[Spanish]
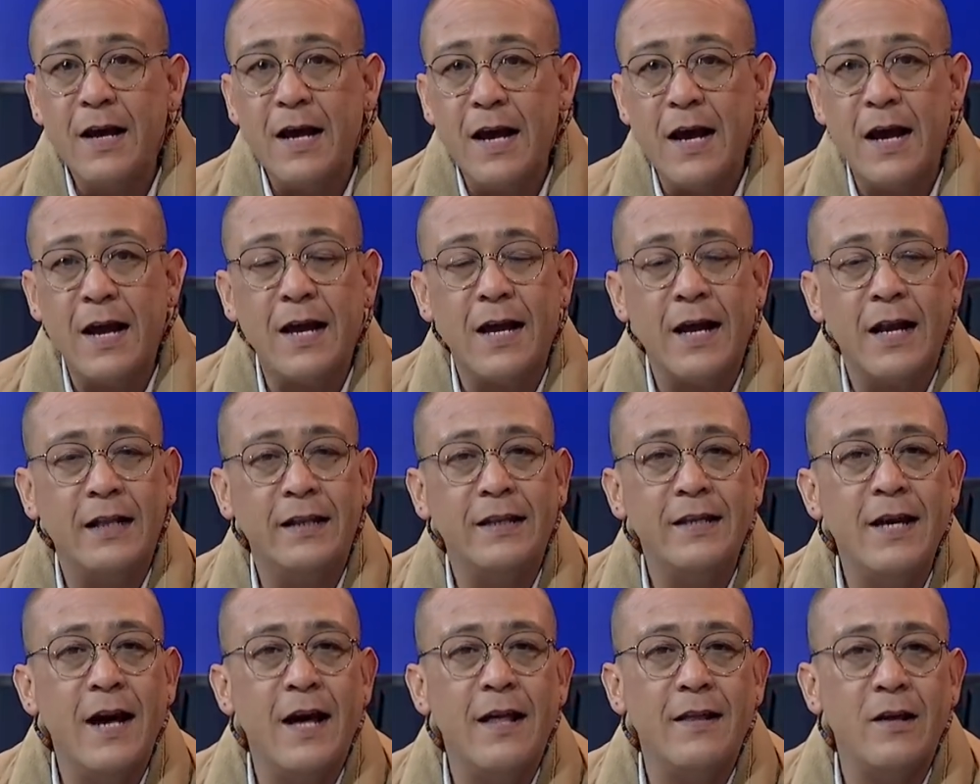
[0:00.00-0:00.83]
En el
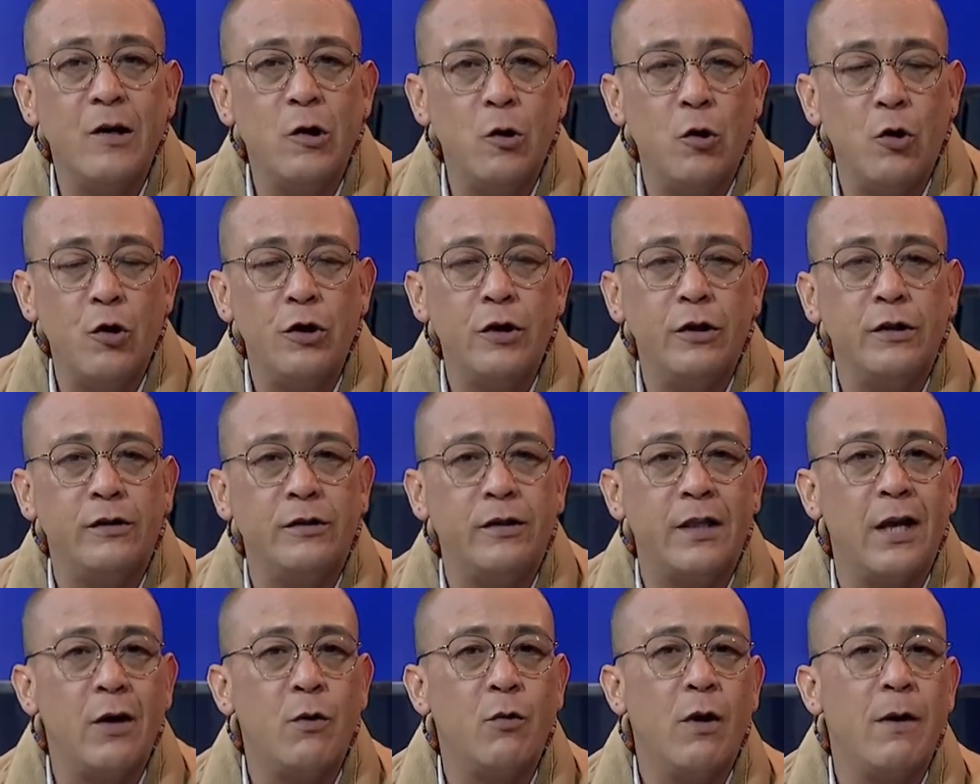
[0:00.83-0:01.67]
día de hoy
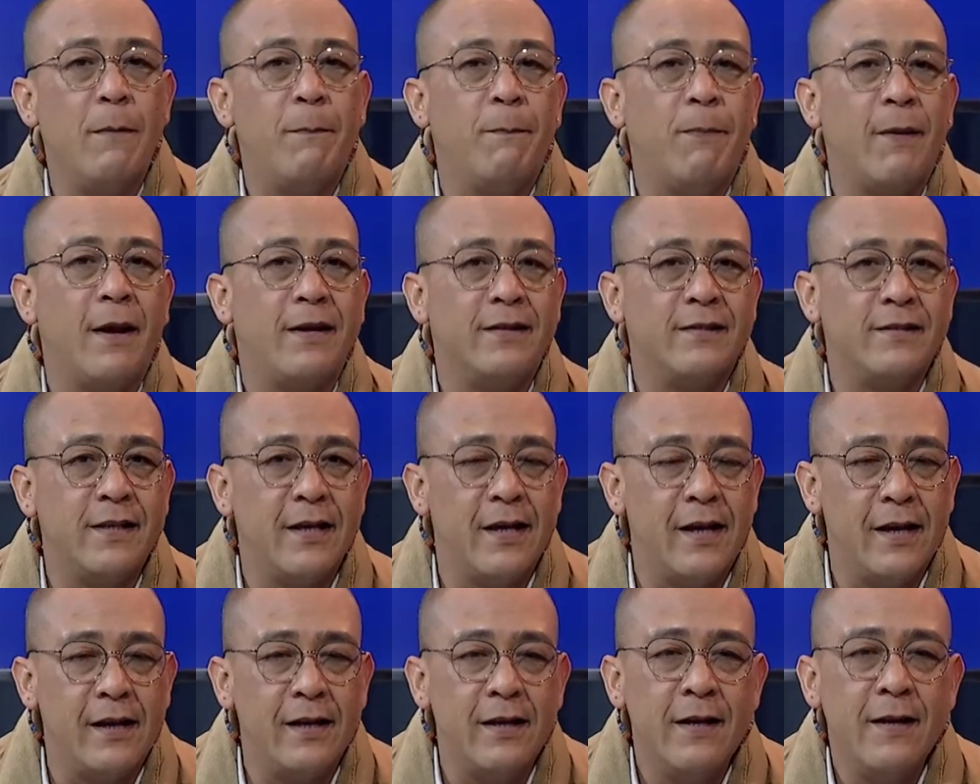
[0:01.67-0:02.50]
tengo el
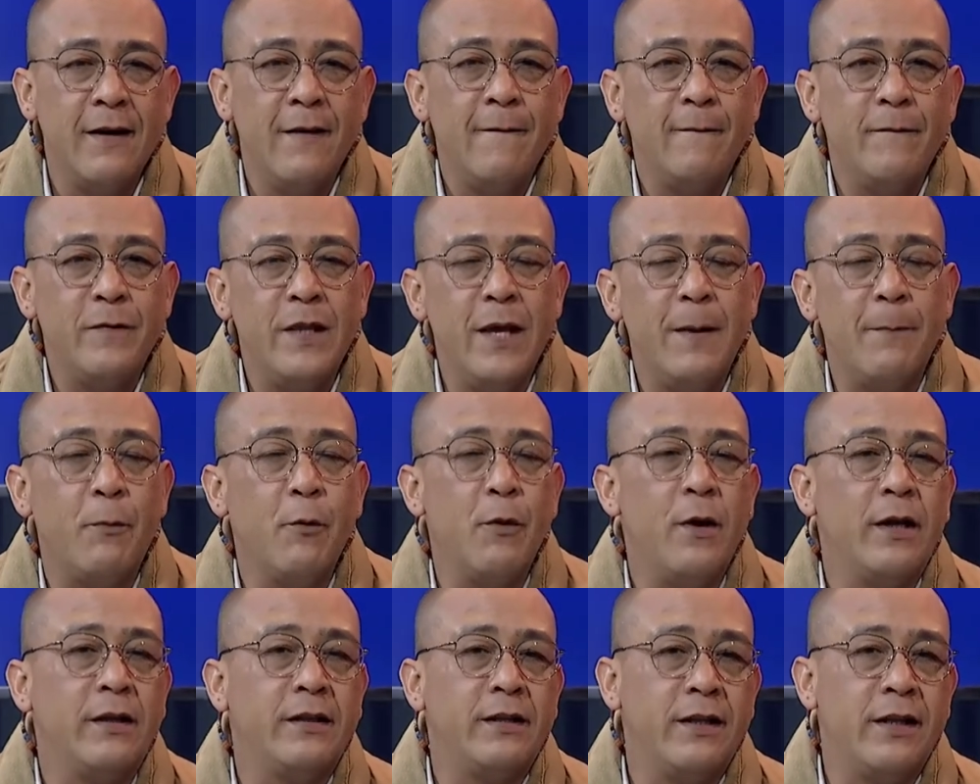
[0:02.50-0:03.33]
placer de
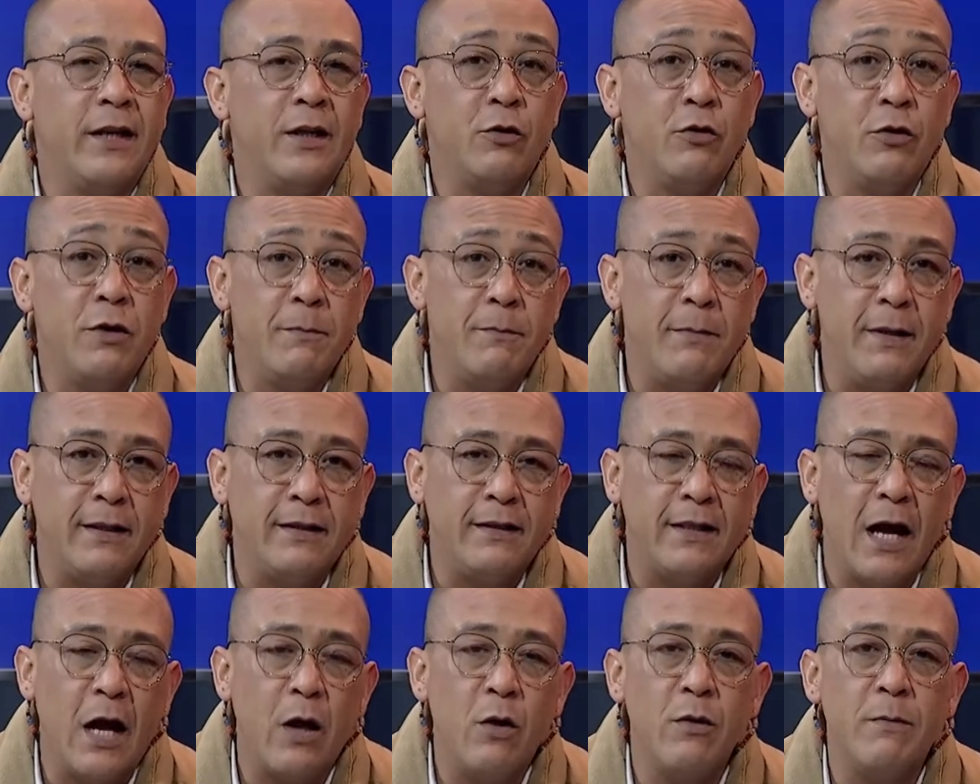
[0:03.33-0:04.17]
poder tener un
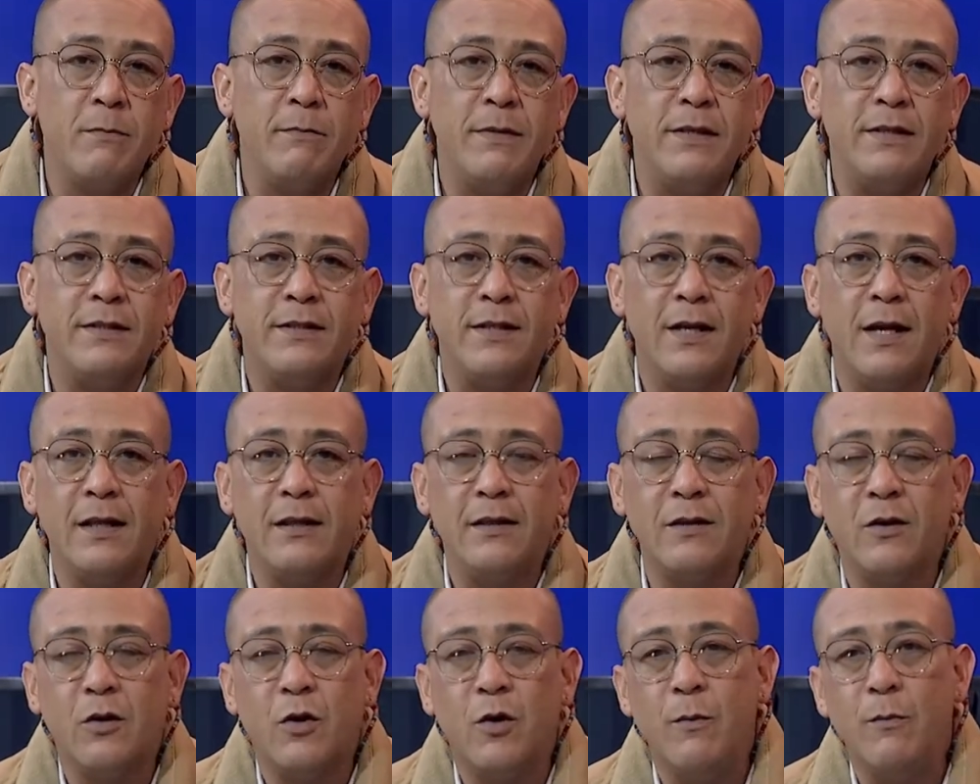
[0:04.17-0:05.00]
invitado en mi
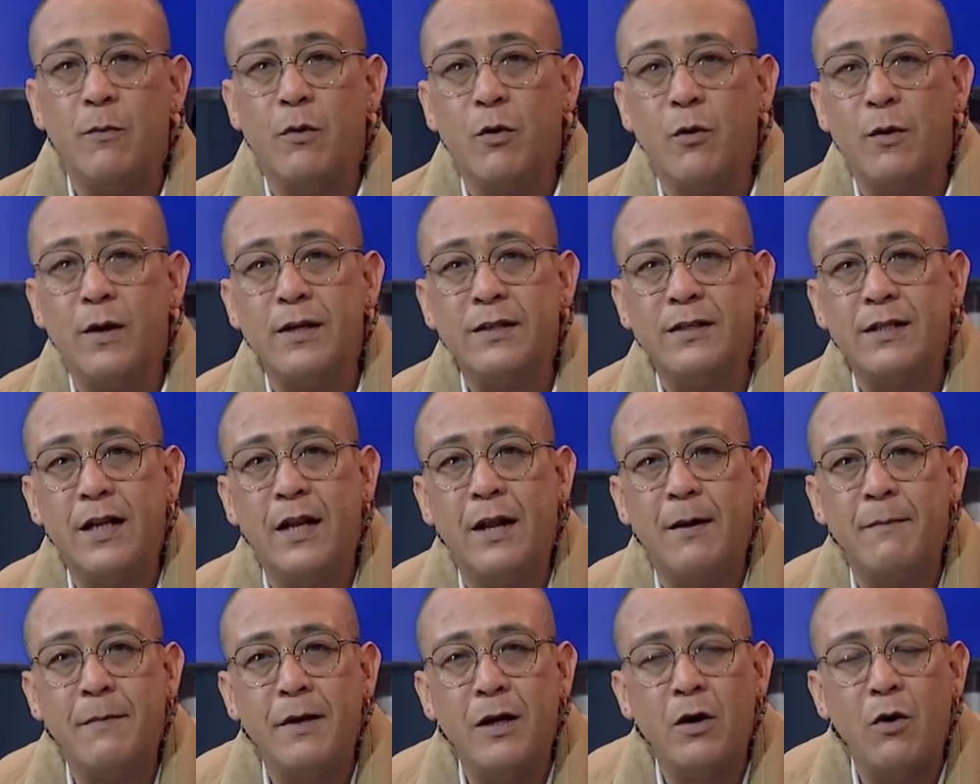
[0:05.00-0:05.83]
set como lo es el
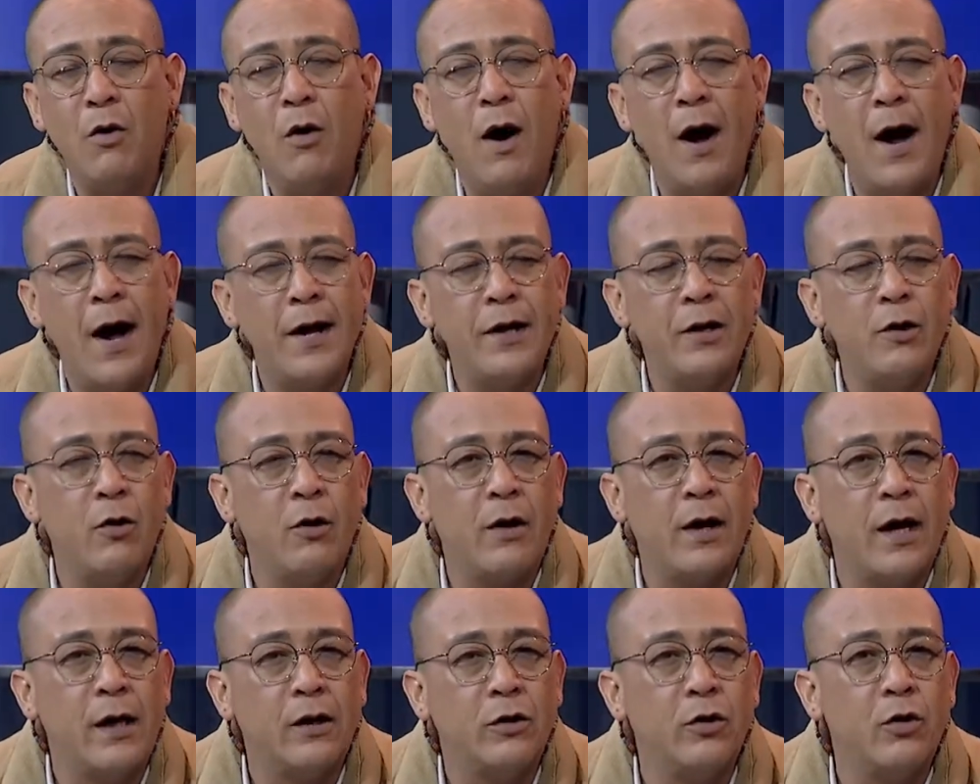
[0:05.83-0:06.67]
amigo Jairo
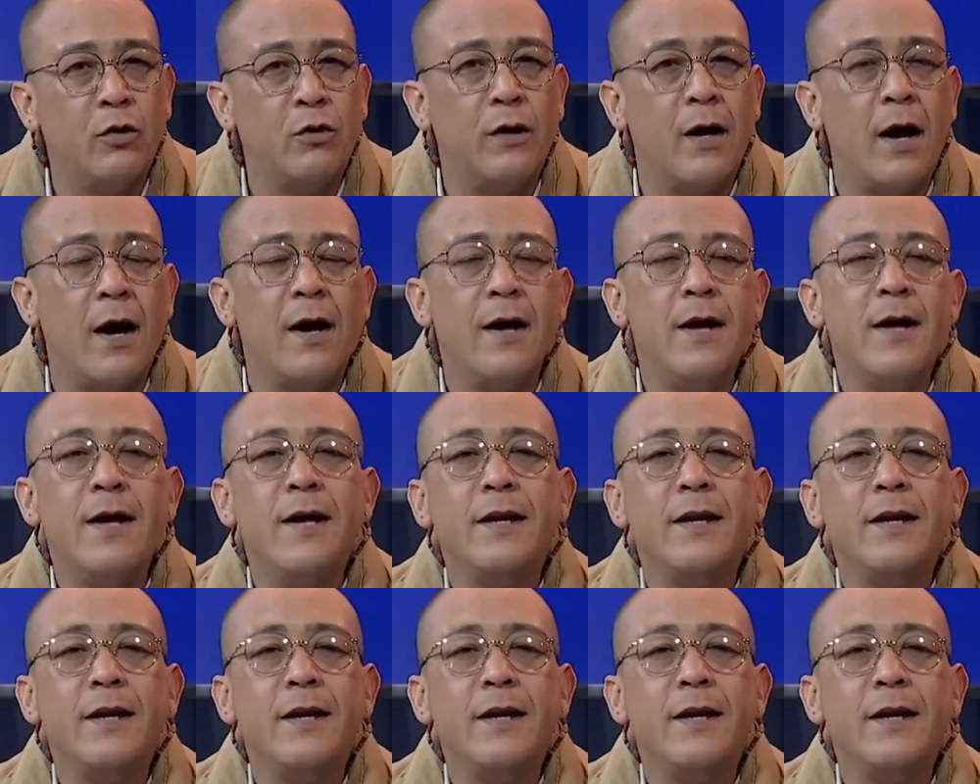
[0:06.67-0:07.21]
Cardona,